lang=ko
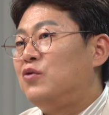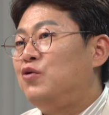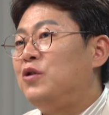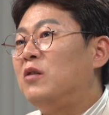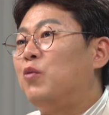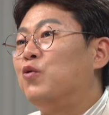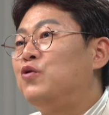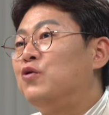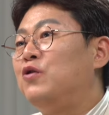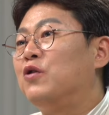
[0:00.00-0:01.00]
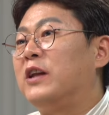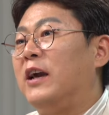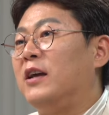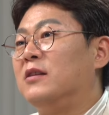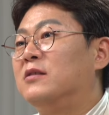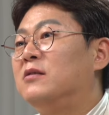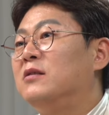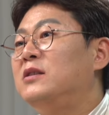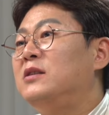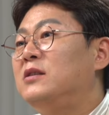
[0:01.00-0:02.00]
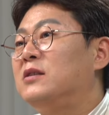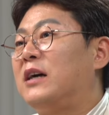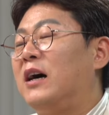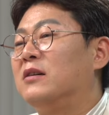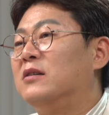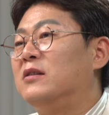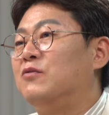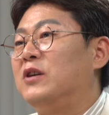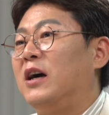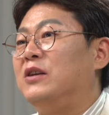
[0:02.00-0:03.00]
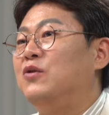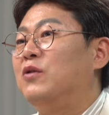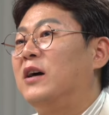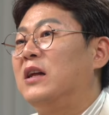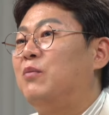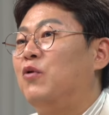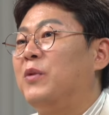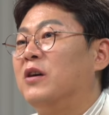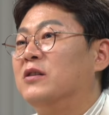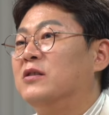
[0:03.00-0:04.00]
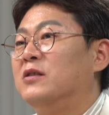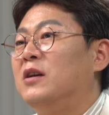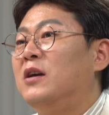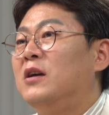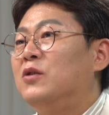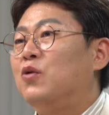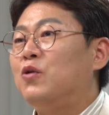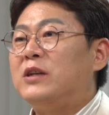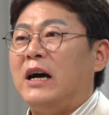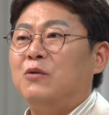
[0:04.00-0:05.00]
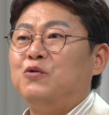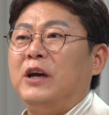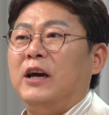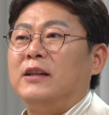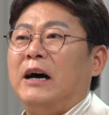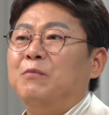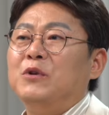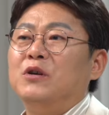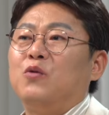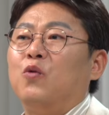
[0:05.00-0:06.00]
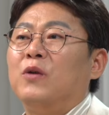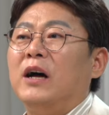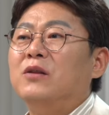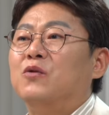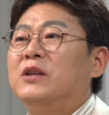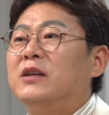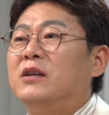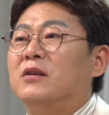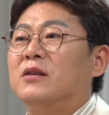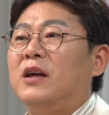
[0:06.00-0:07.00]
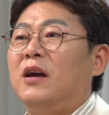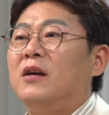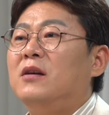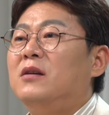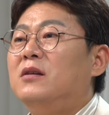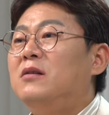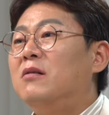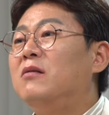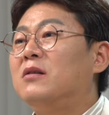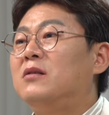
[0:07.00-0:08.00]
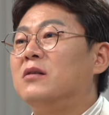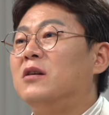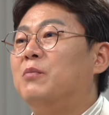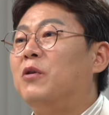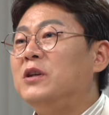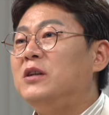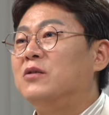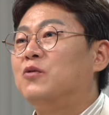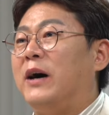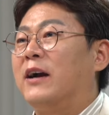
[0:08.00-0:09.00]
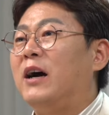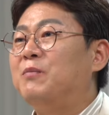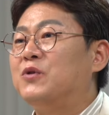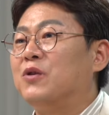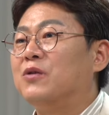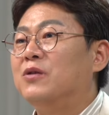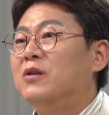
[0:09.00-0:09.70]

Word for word: 규격 모듈로 된 그런 싱크장을 우리가 이용하다 보면은 또 좌우에 남는 공간도 생기는데 이런 것들 버리기는 좀 아깝죠.